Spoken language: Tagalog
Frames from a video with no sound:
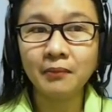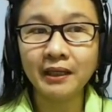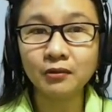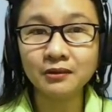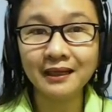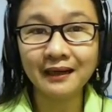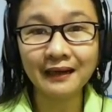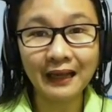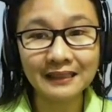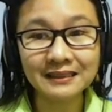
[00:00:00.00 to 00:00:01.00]
mayroon kang
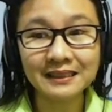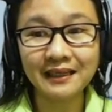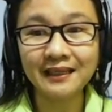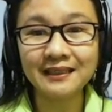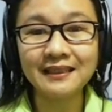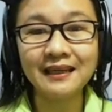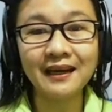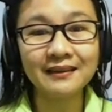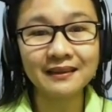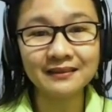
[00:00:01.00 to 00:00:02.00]
klase na hindi
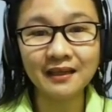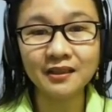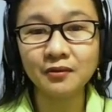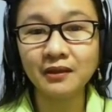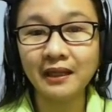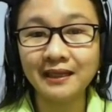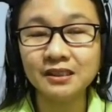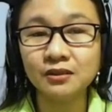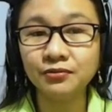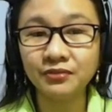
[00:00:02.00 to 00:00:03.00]
nakatatak yung
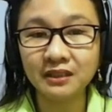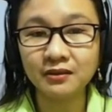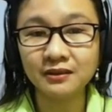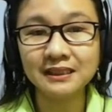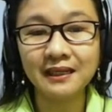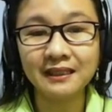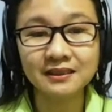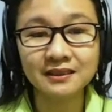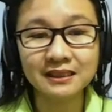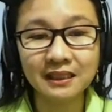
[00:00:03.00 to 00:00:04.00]
lesson fee doon sa
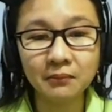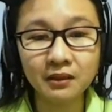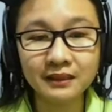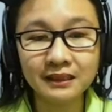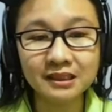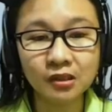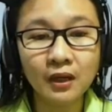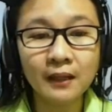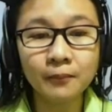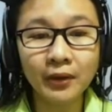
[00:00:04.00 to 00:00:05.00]
lesson summary, so
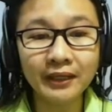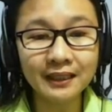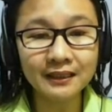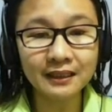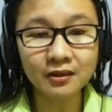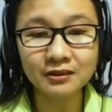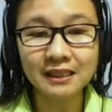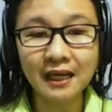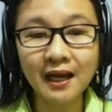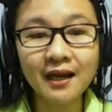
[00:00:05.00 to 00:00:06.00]
pwede ka dito
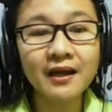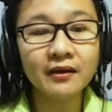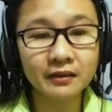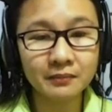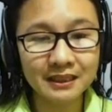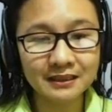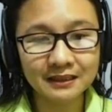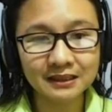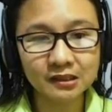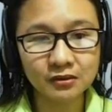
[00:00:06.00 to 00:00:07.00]
sa
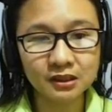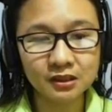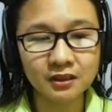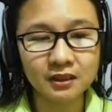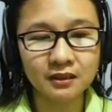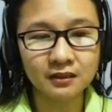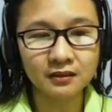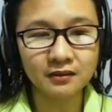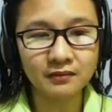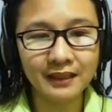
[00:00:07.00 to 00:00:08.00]
remittance concern,
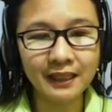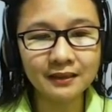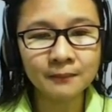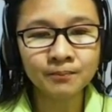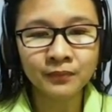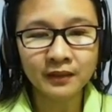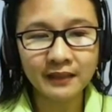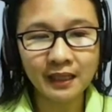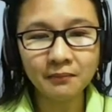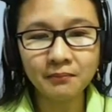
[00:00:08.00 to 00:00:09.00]
right?
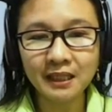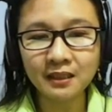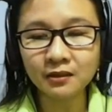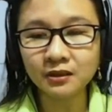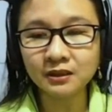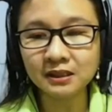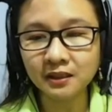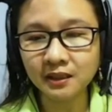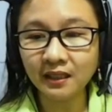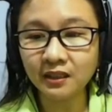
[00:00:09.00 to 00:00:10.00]
Then, main
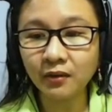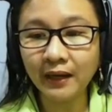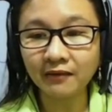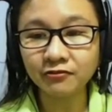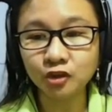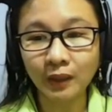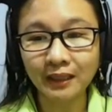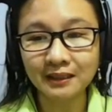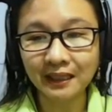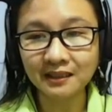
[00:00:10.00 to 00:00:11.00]
concern, you have to
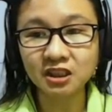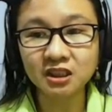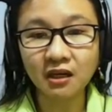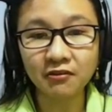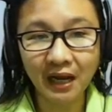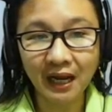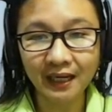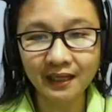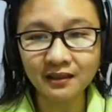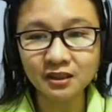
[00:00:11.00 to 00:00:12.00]
attach
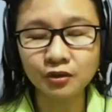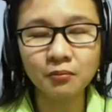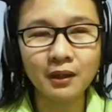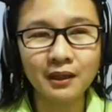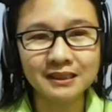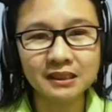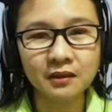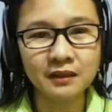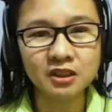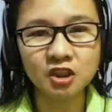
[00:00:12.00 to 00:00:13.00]
file. So, yung mga
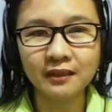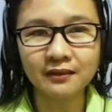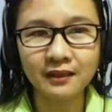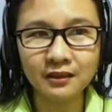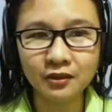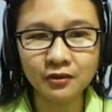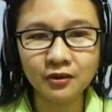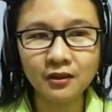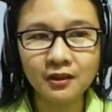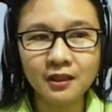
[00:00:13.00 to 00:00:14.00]
screenshot
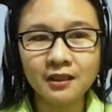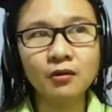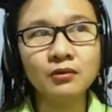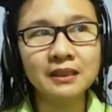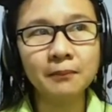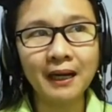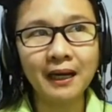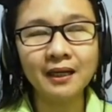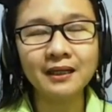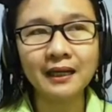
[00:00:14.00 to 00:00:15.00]
ninyo. Kung sa
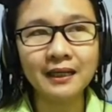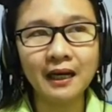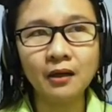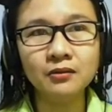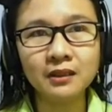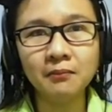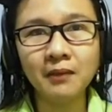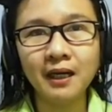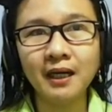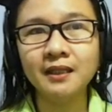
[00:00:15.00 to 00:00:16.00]
bank account
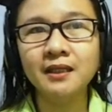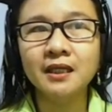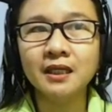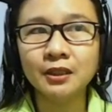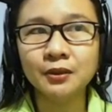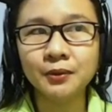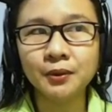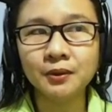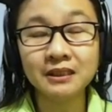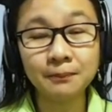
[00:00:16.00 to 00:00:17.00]
naman,
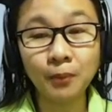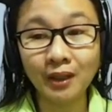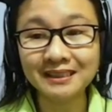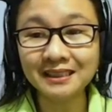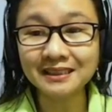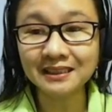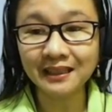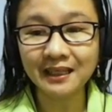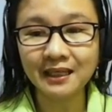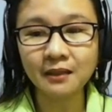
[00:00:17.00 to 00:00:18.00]
yung deposit
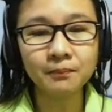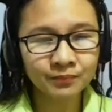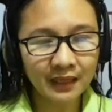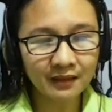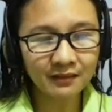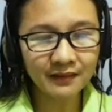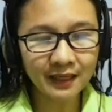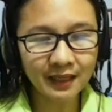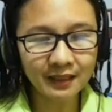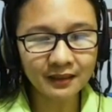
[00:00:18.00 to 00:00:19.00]
slip. And
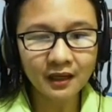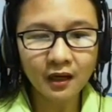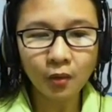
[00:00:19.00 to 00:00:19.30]
then,